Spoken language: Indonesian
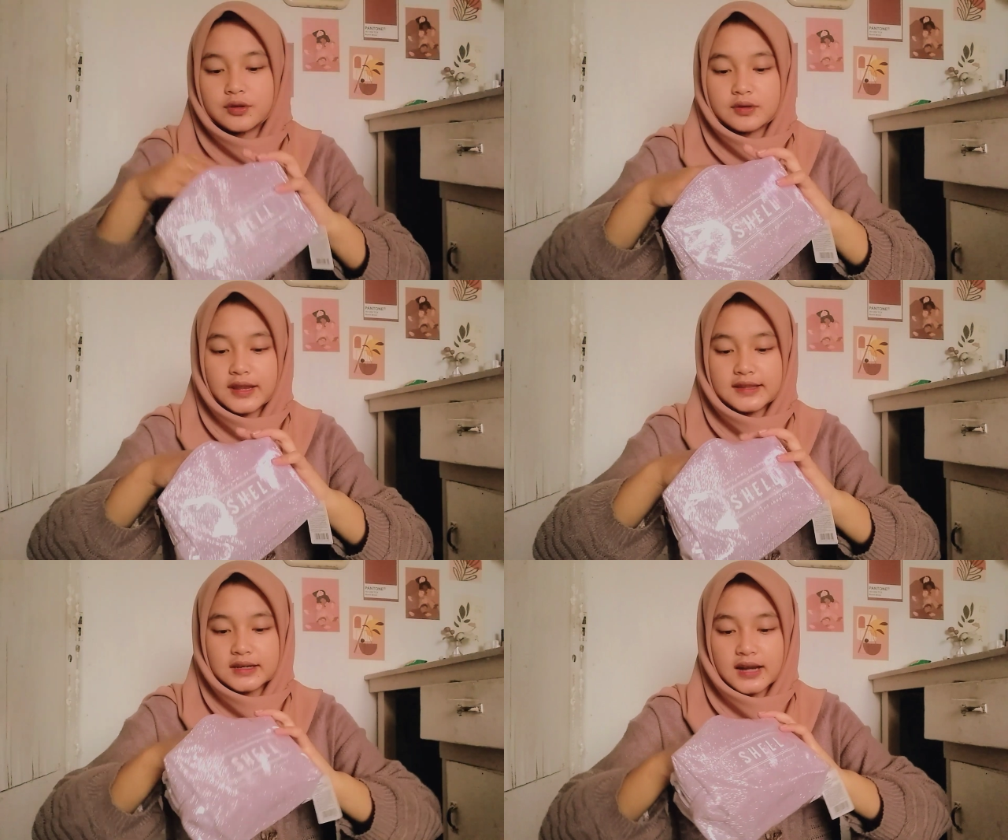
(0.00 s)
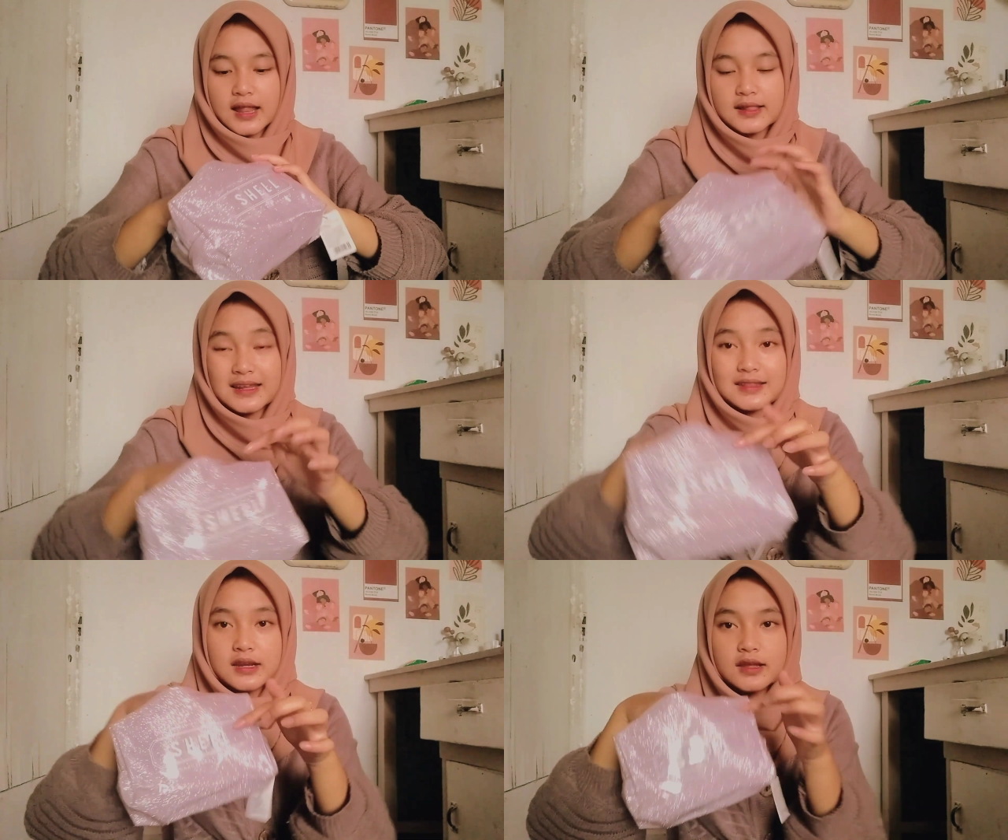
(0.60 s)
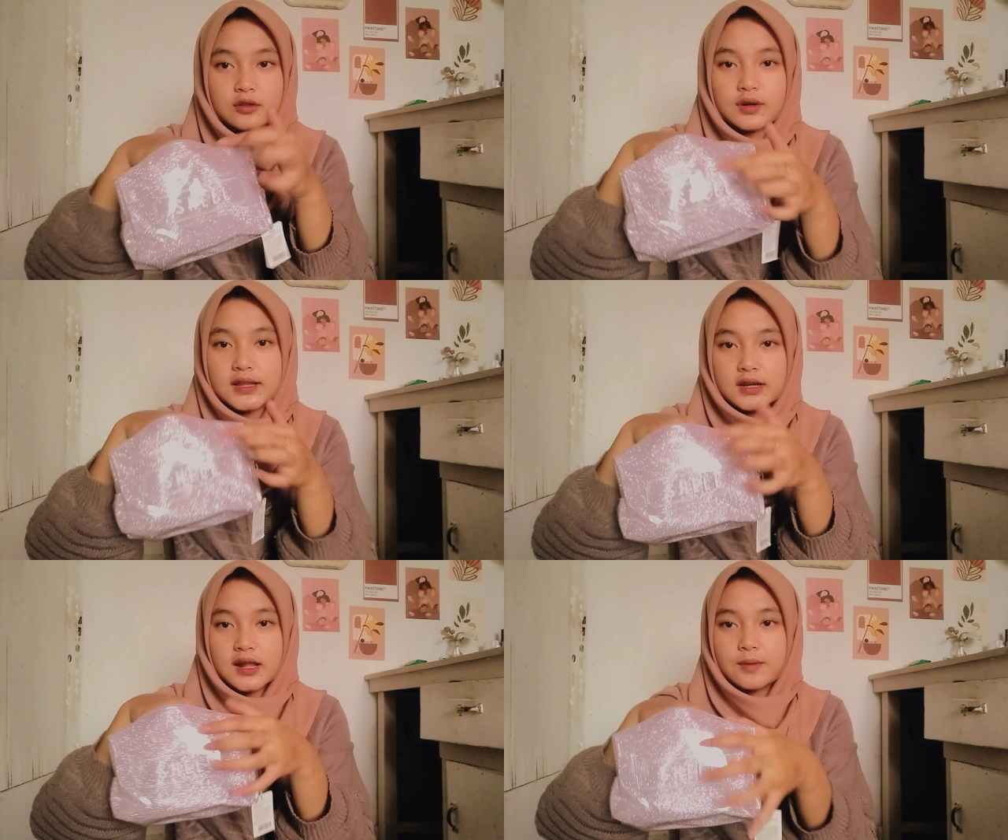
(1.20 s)
netral glitternya itu
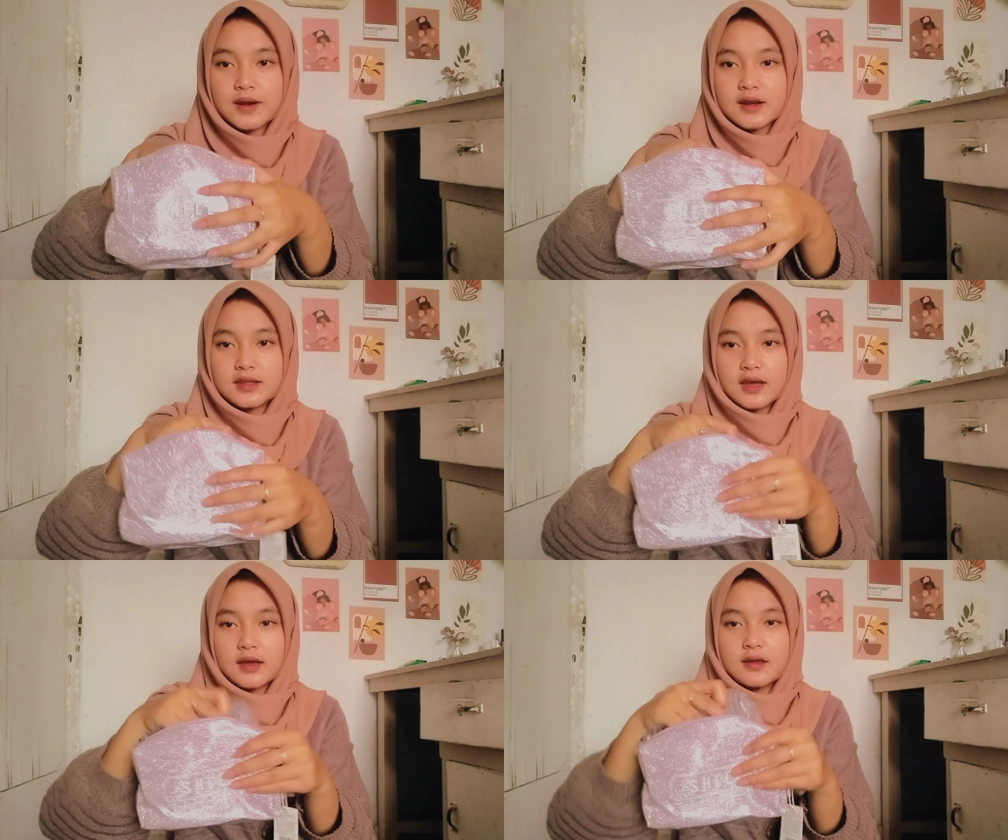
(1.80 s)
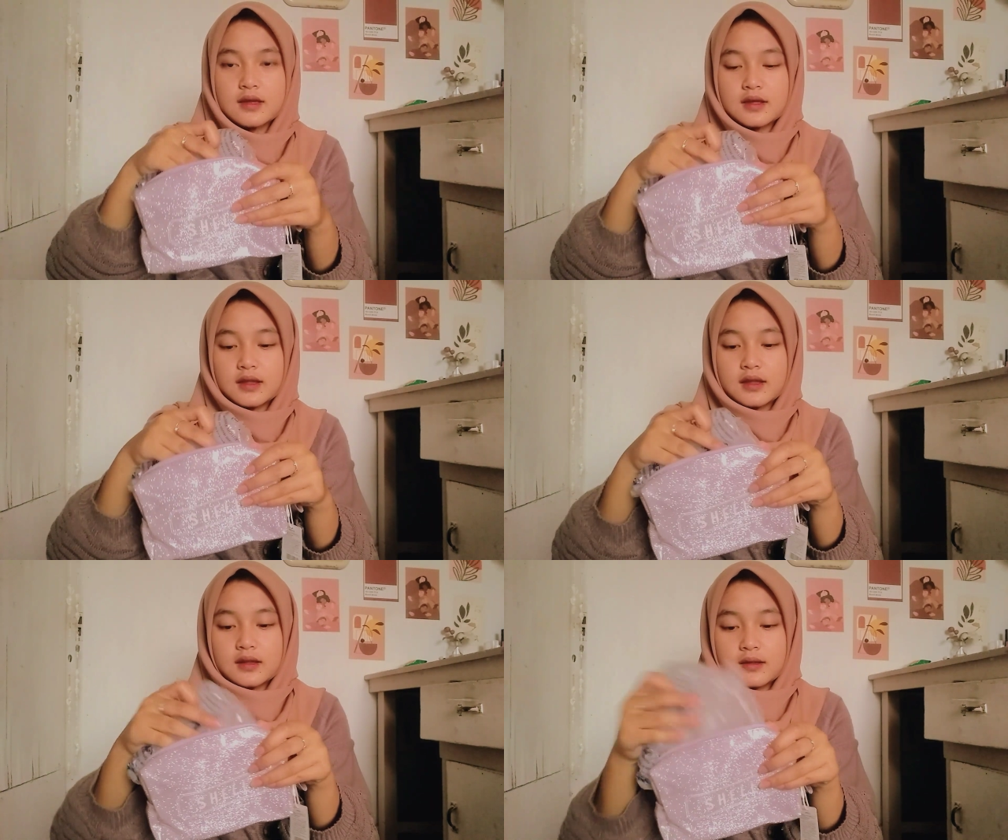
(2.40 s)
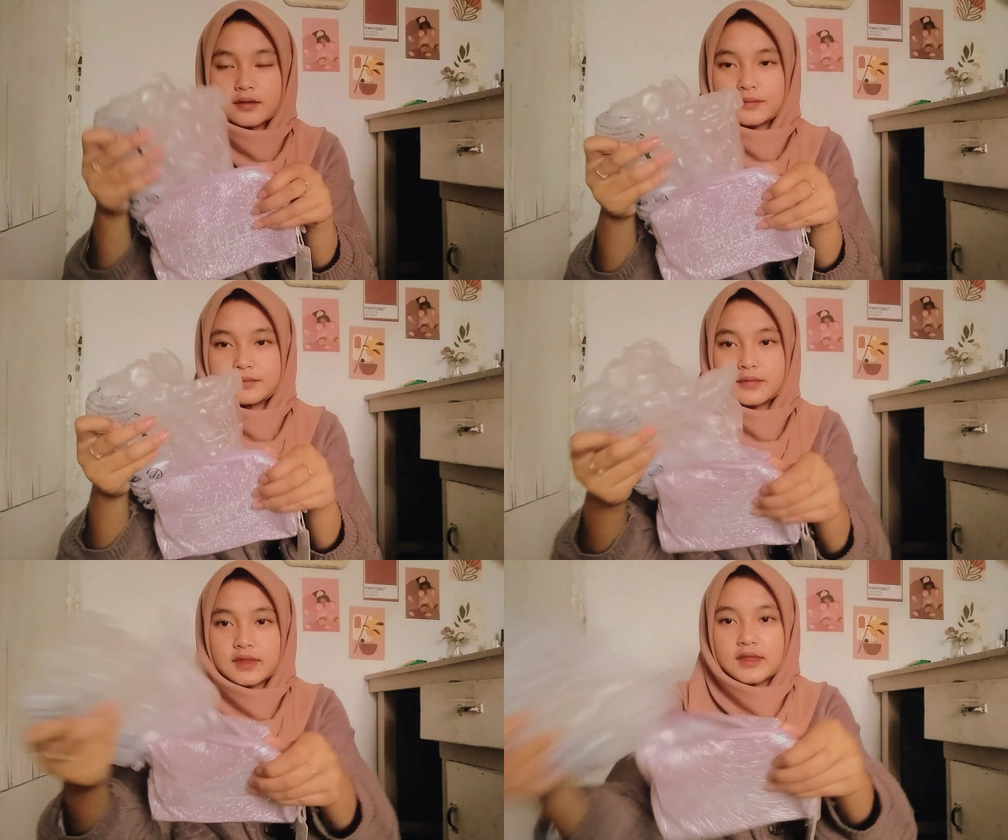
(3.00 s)
netral warnanya
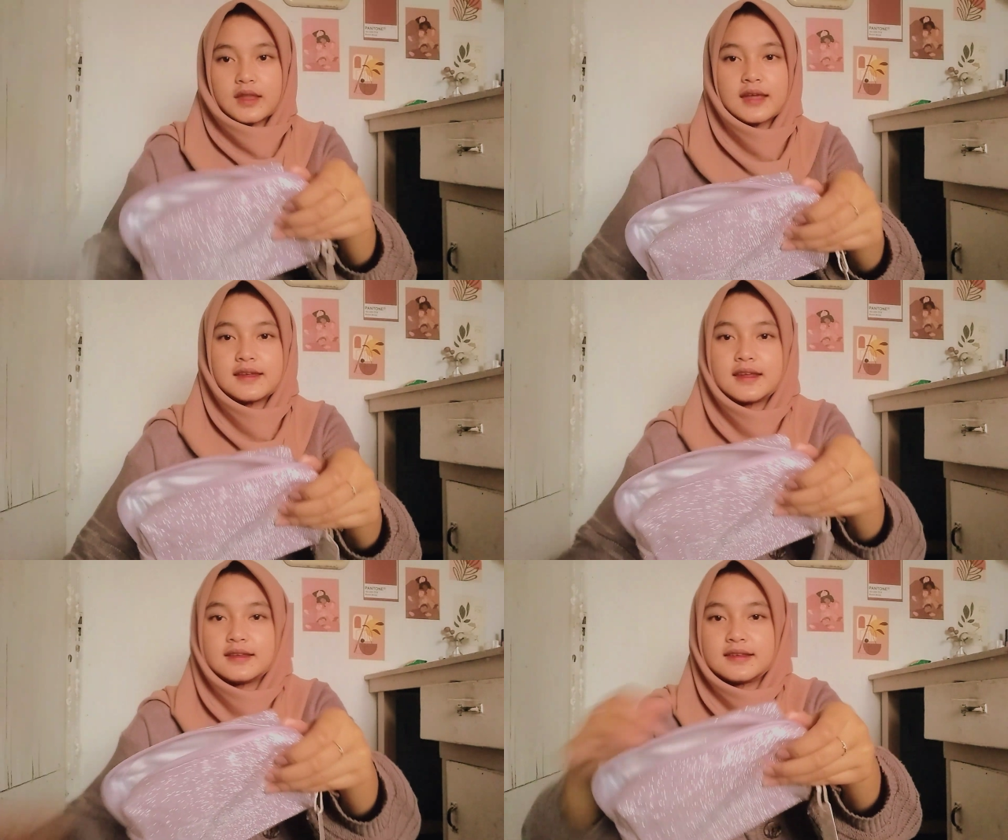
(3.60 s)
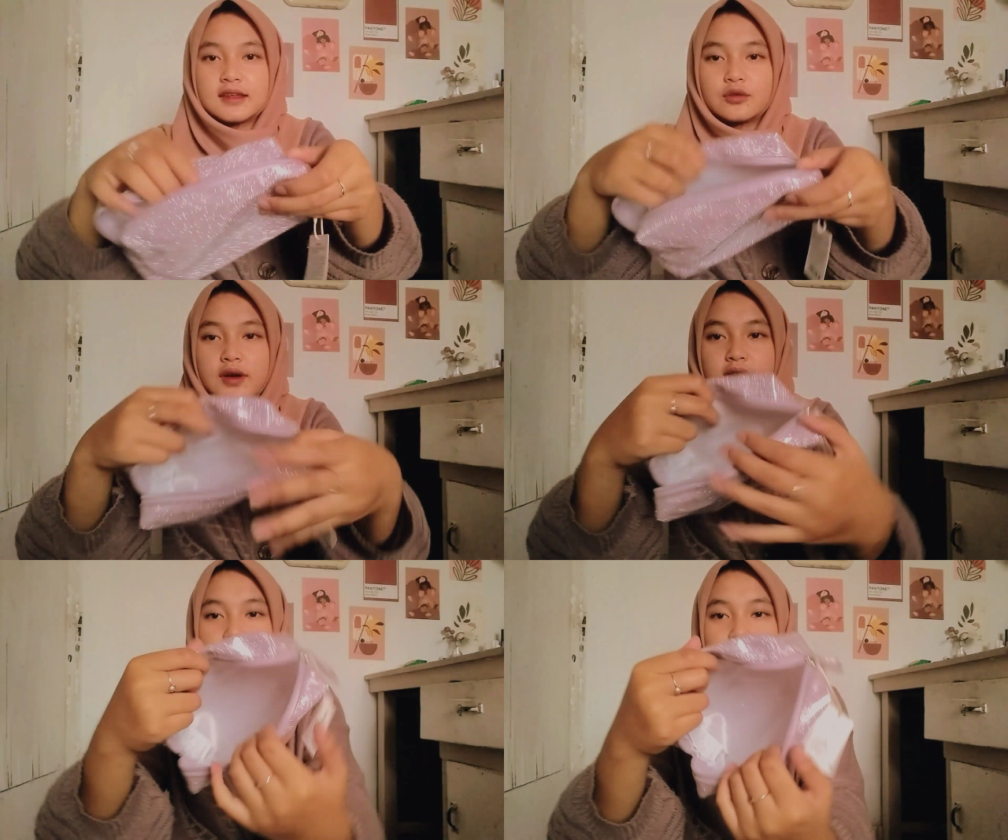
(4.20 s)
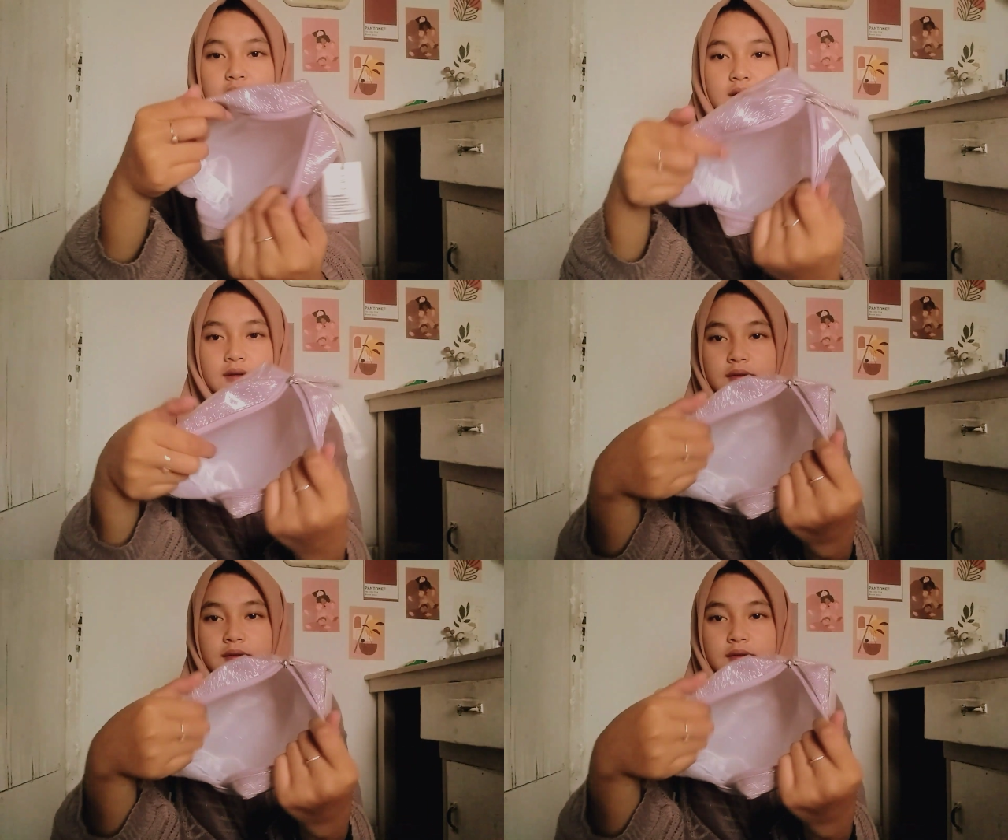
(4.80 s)
nah jadi isinya tuh kayak gini